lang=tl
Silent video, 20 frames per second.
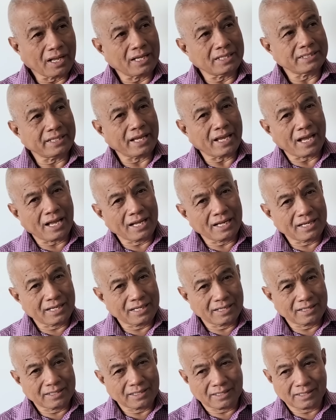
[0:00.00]
Kasi
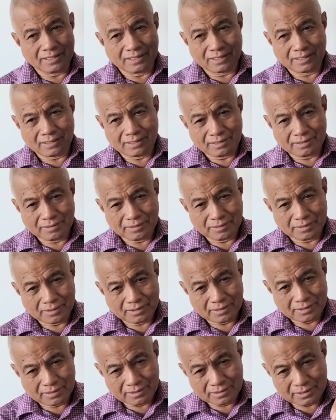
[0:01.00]
ang
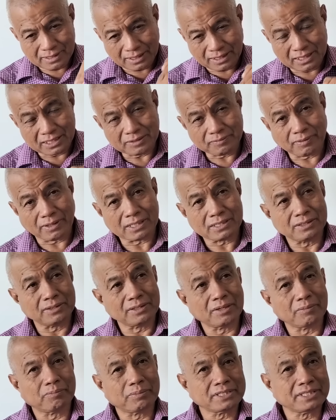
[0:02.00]
satisfaction
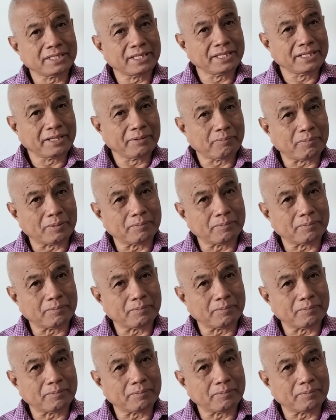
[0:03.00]
ng presidente